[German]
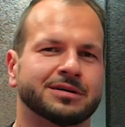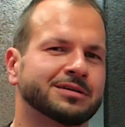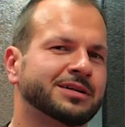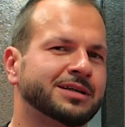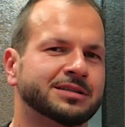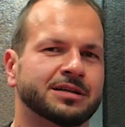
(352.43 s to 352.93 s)

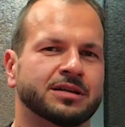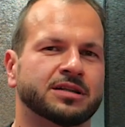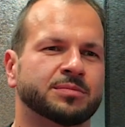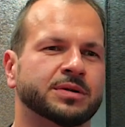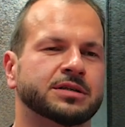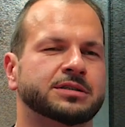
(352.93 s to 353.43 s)
auch
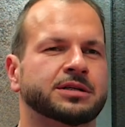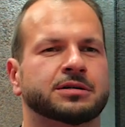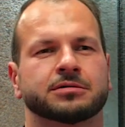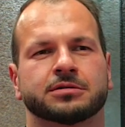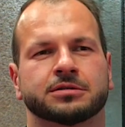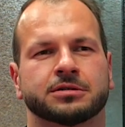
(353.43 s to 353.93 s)

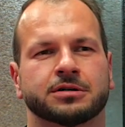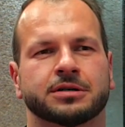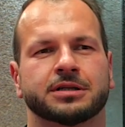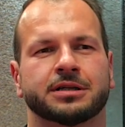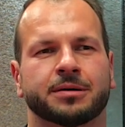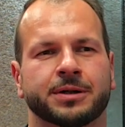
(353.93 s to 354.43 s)
Testautomatisierung und
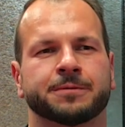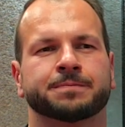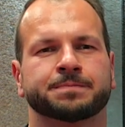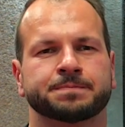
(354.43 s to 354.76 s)
solche Themen.